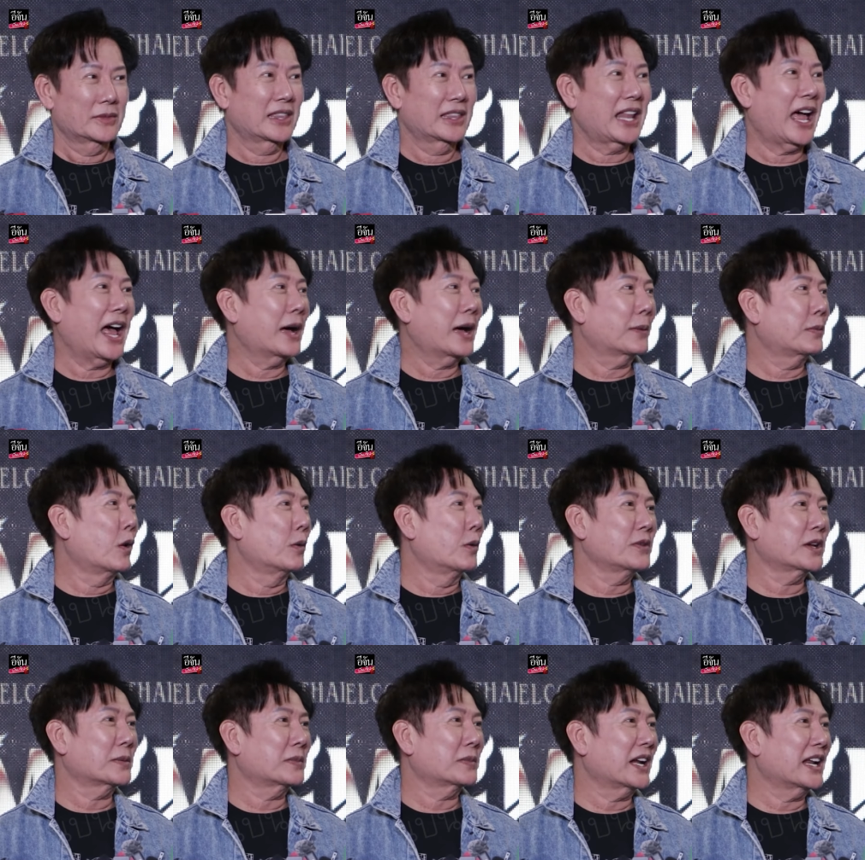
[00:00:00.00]
หน้าผม
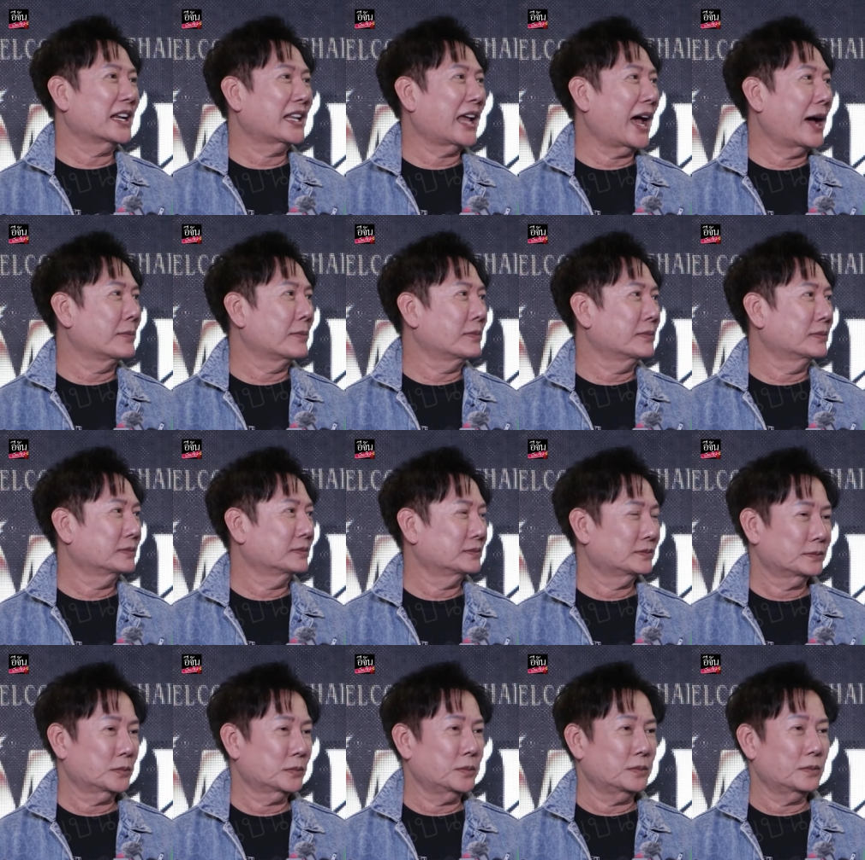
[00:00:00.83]
ยังไม่ได้
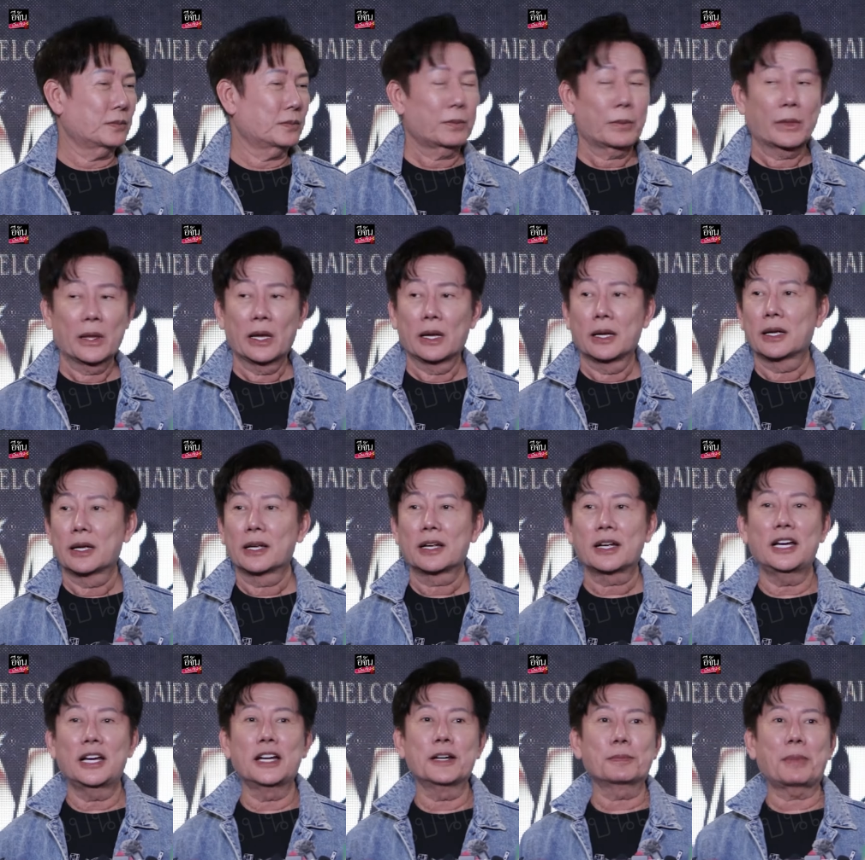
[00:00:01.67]

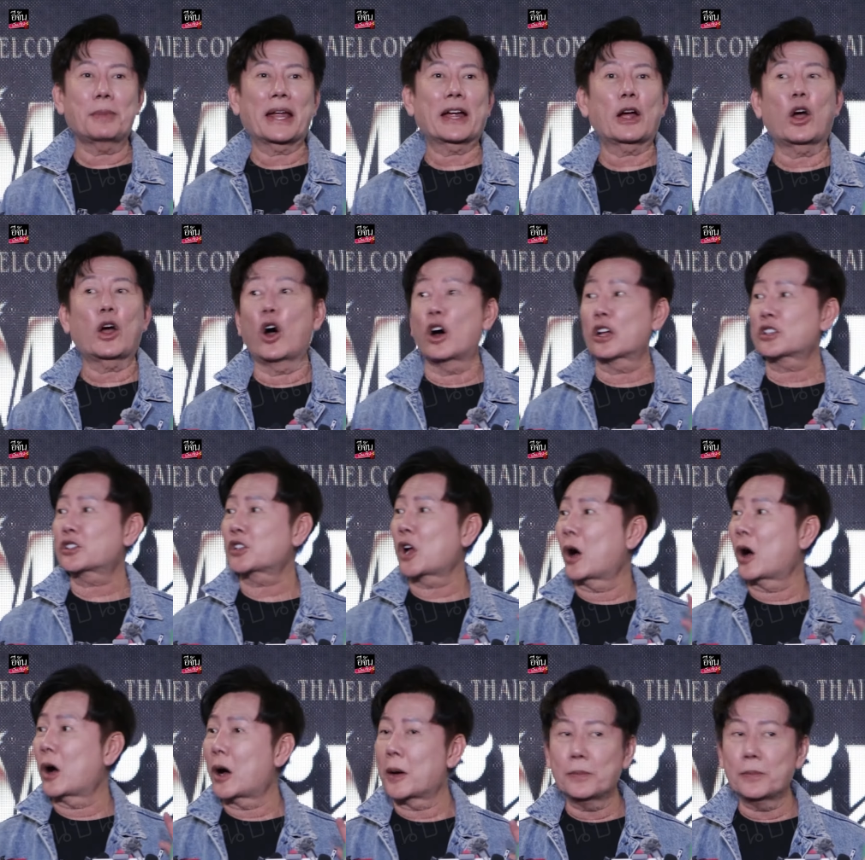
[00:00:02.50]
ทำขึ้นไปขอ
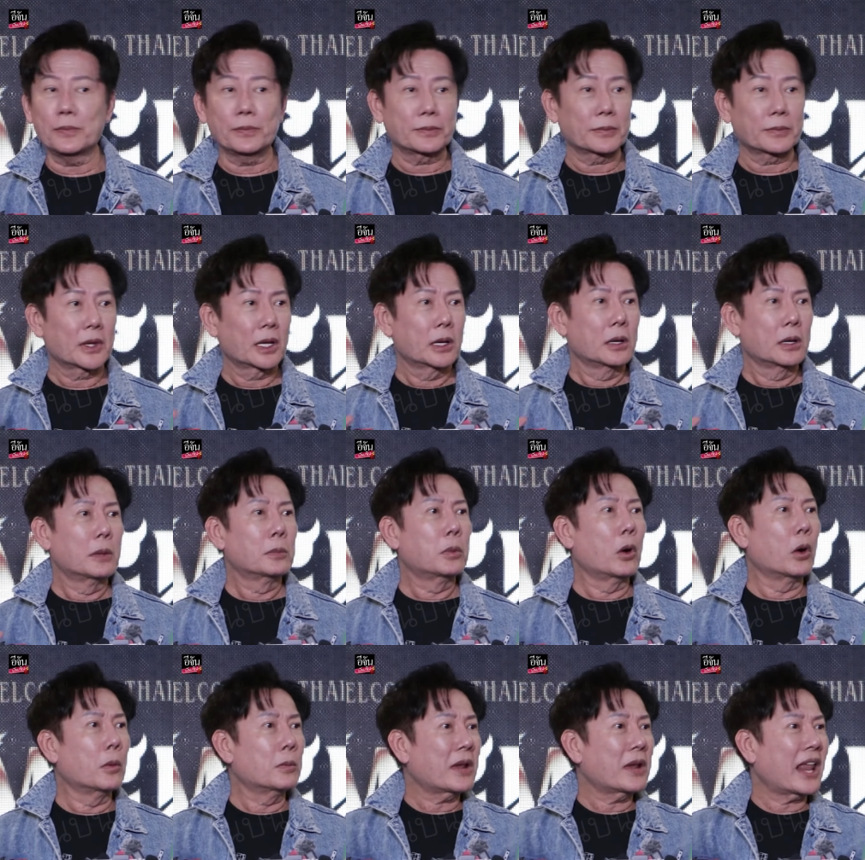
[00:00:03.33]
ซ้อม
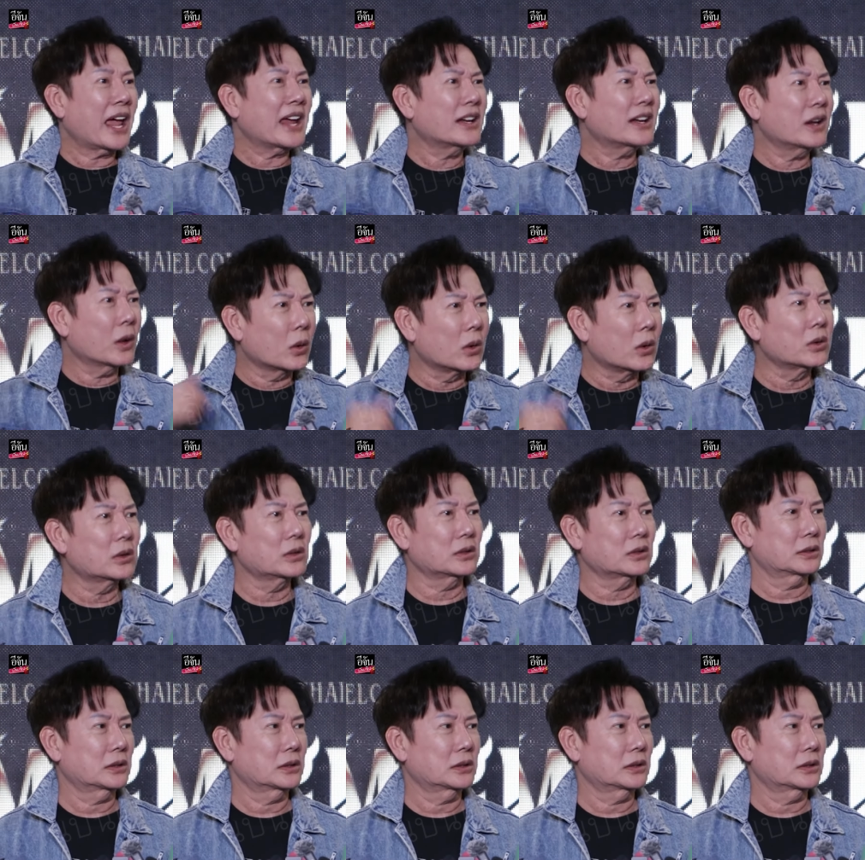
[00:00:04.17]
ผมไล่ลง